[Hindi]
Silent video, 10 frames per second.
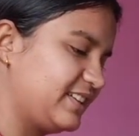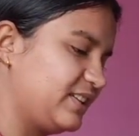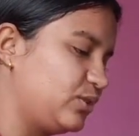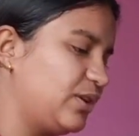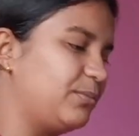
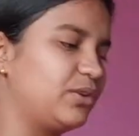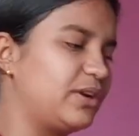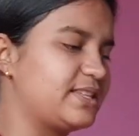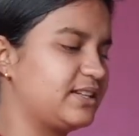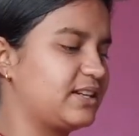तो हम लोग
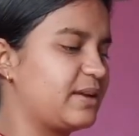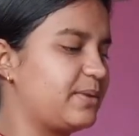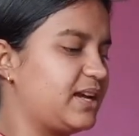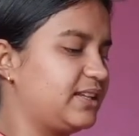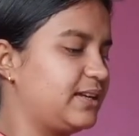ऐसे करके
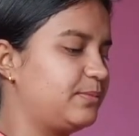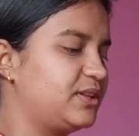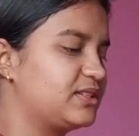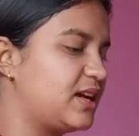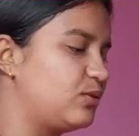बनाते हैं अपना
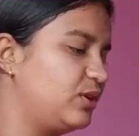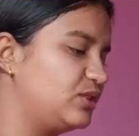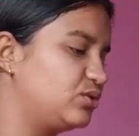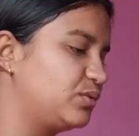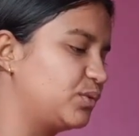इस आलू के
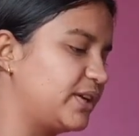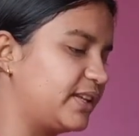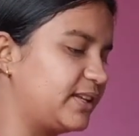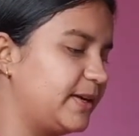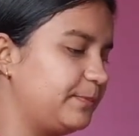जो वो
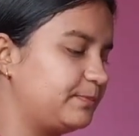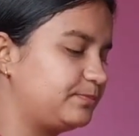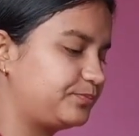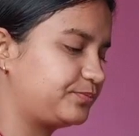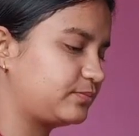रहते हैं
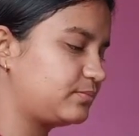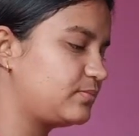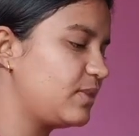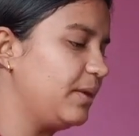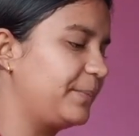
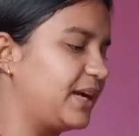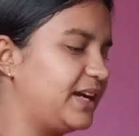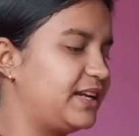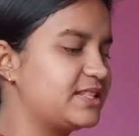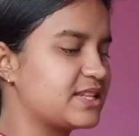
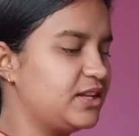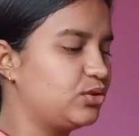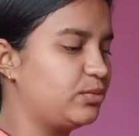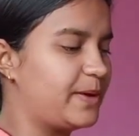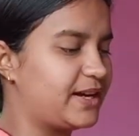परांठे इसके ना
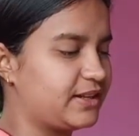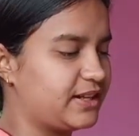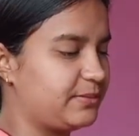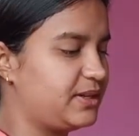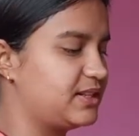दो पार्ट
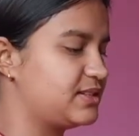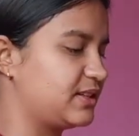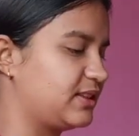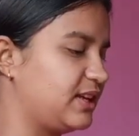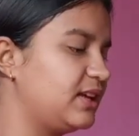करके भी कर
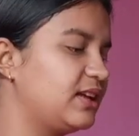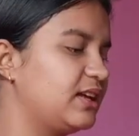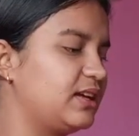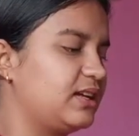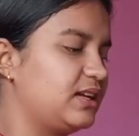सकते हैं
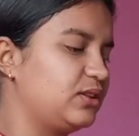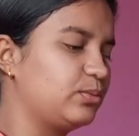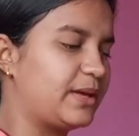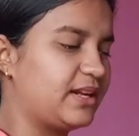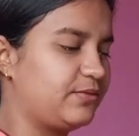तो
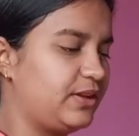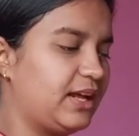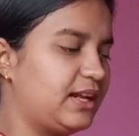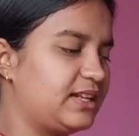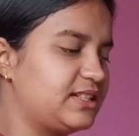मैंने
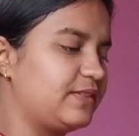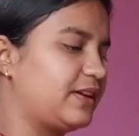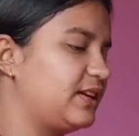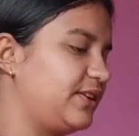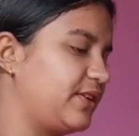फिलहाल आज ये
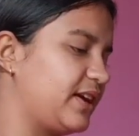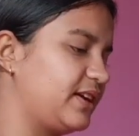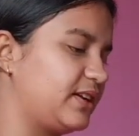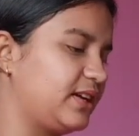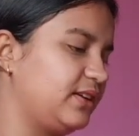वाला ट्राई
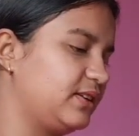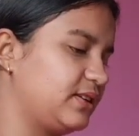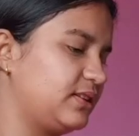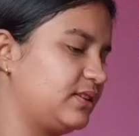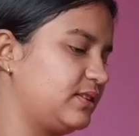करा है
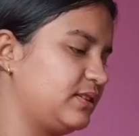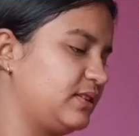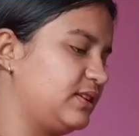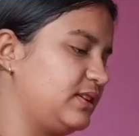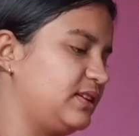
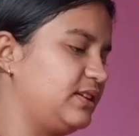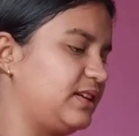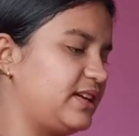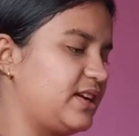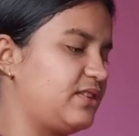
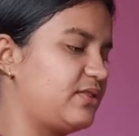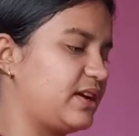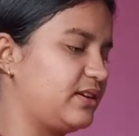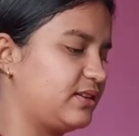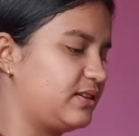नया नया ट्राई
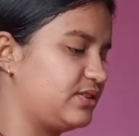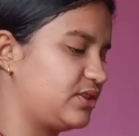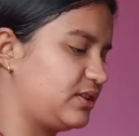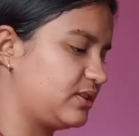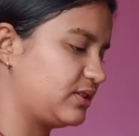करना
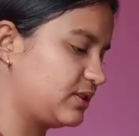चाहिए